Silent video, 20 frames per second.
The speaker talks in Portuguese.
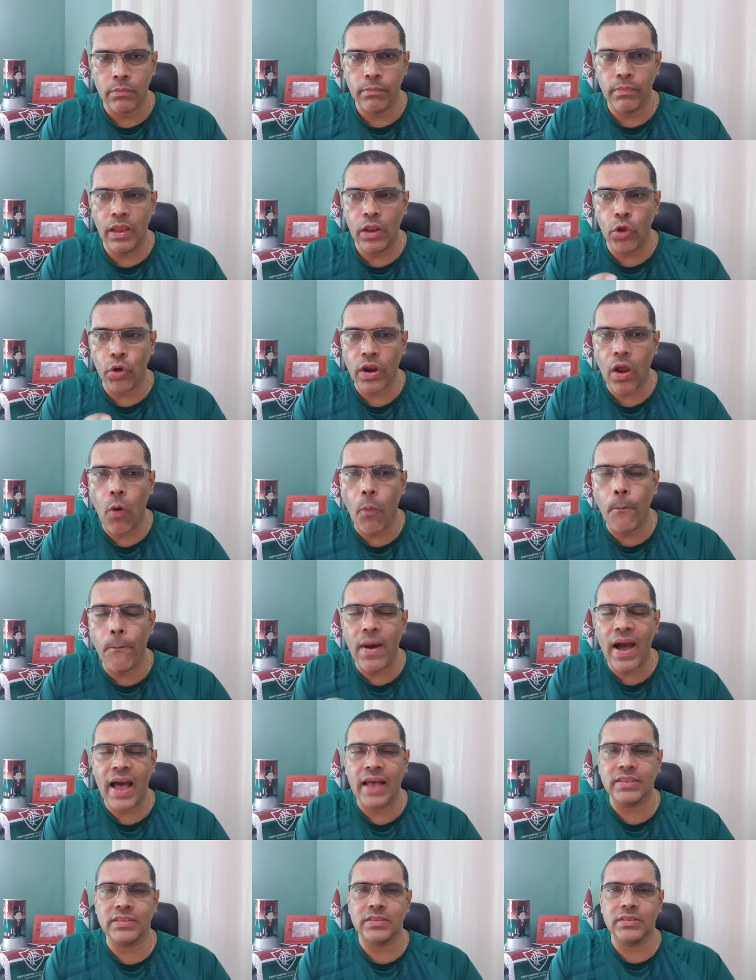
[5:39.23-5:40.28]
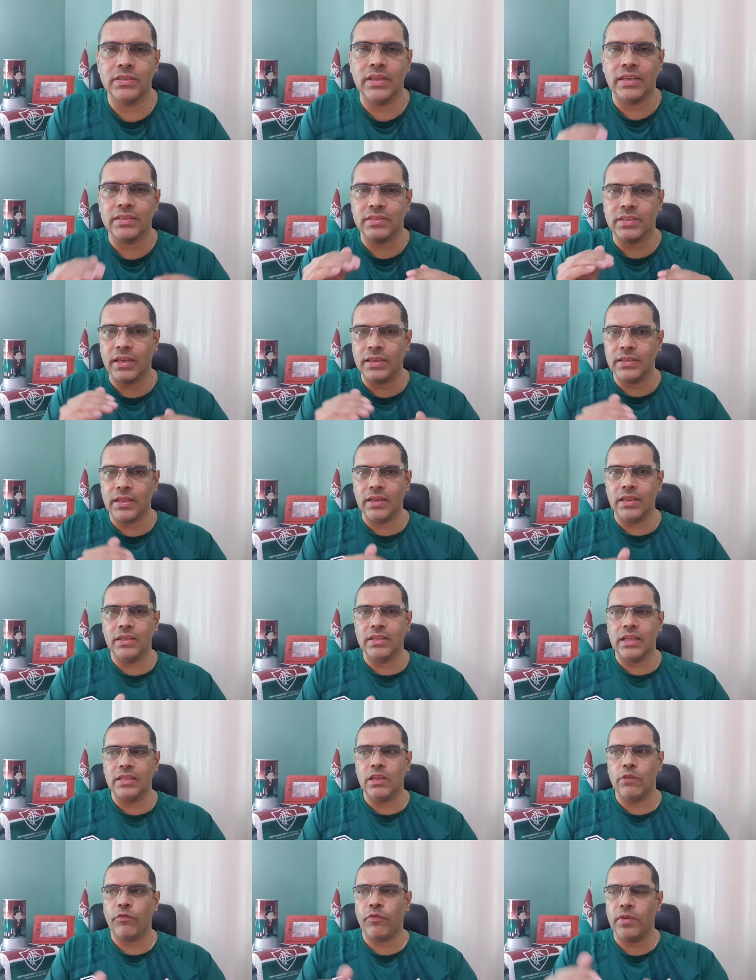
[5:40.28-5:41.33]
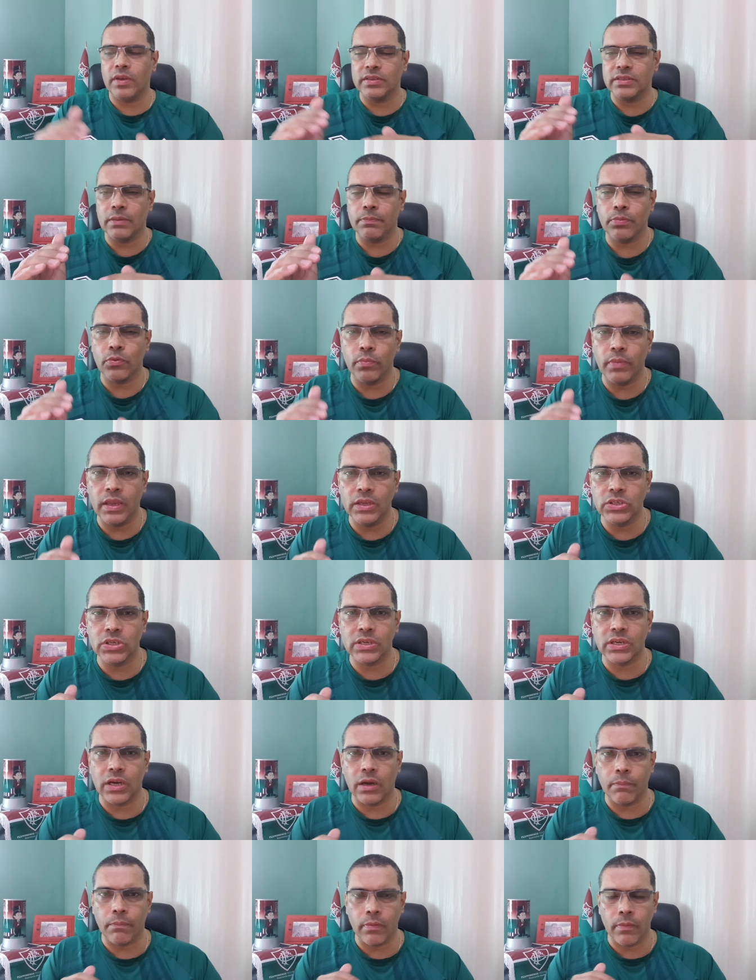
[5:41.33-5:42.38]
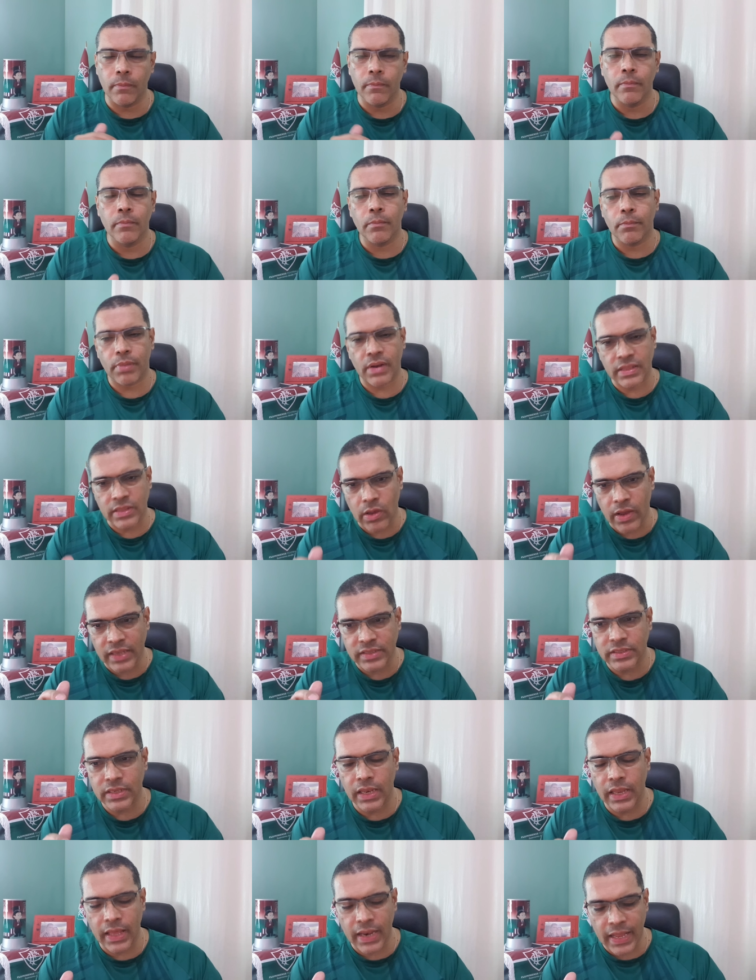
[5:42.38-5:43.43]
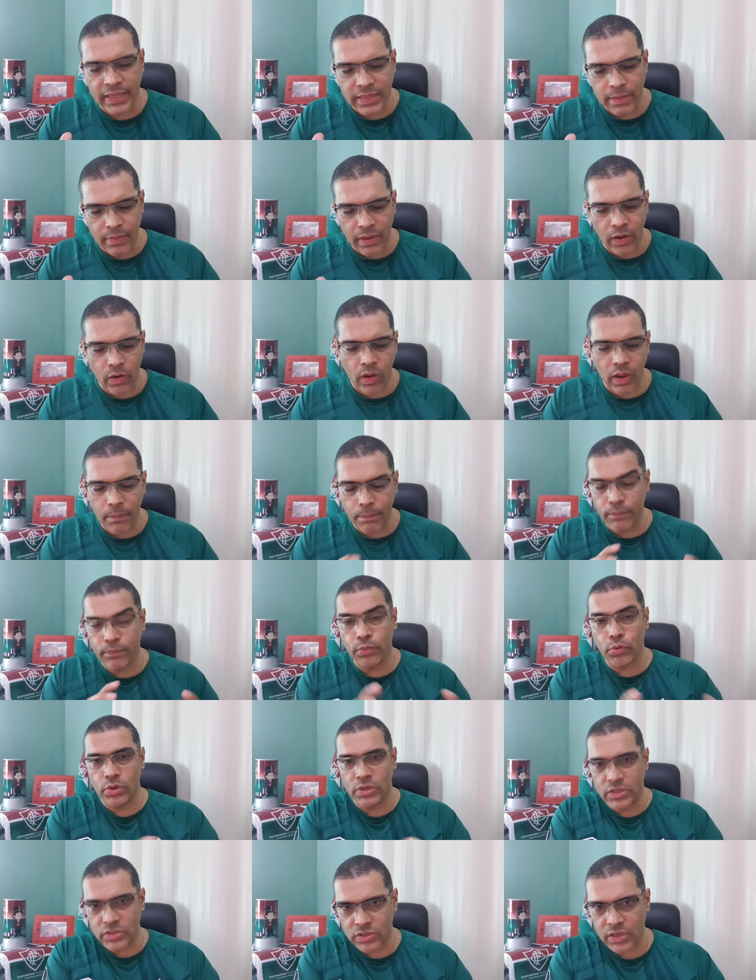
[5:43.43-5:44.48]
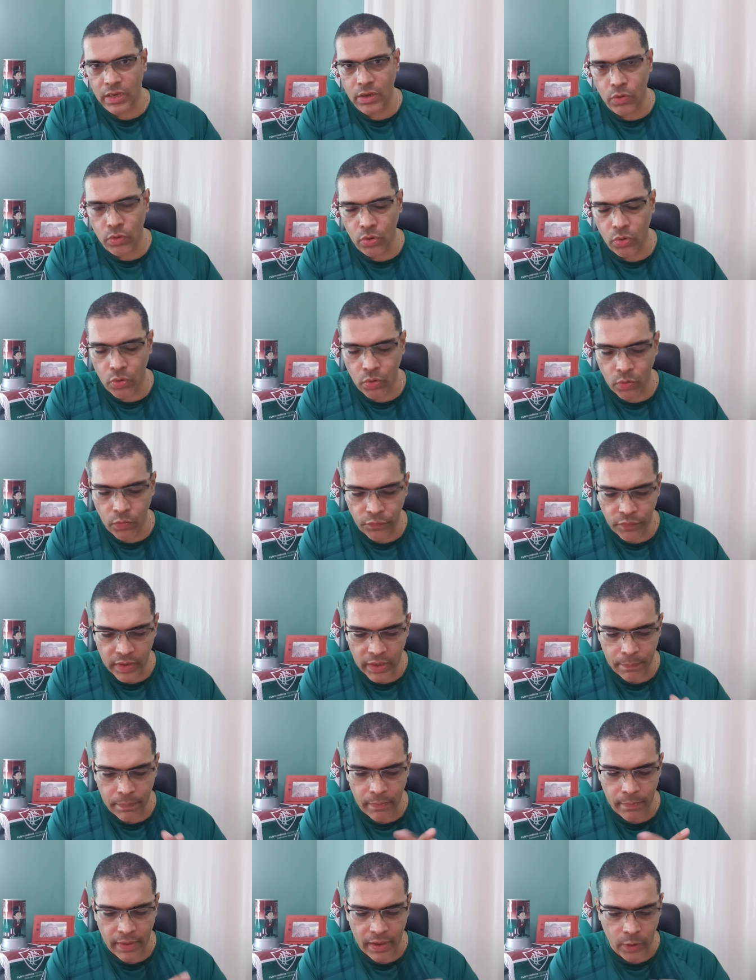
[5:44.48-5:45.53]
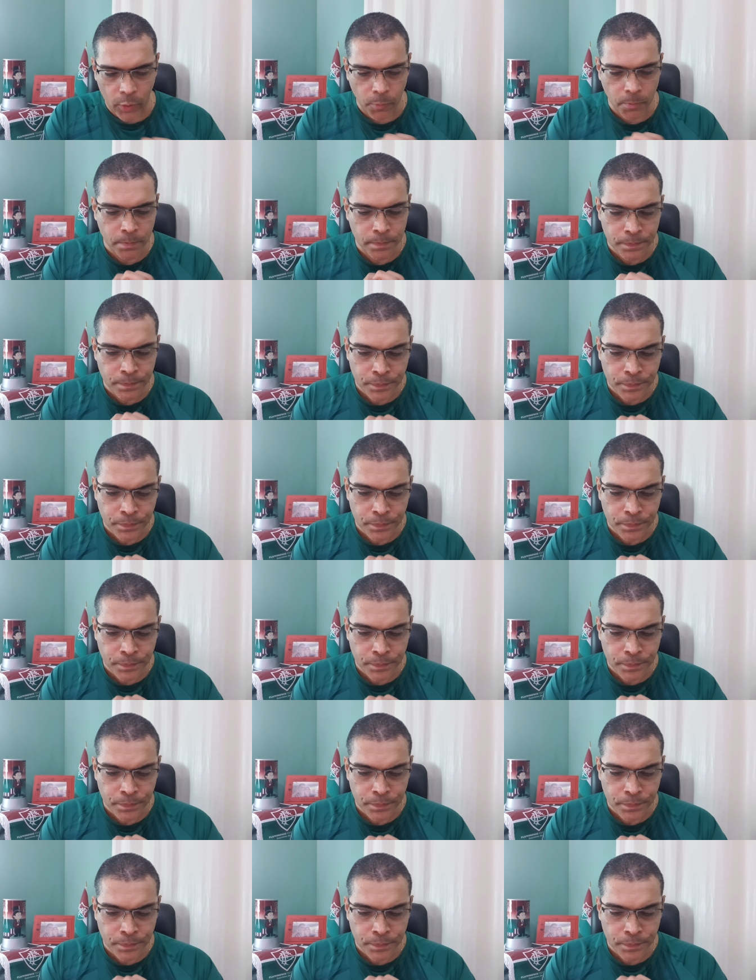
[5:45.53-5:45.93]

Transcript: melhorar o passe da saída ali da defesa para o meio de campo, para dar uma acelerada melhor, e por isso que ele colocou o Felipe Melo.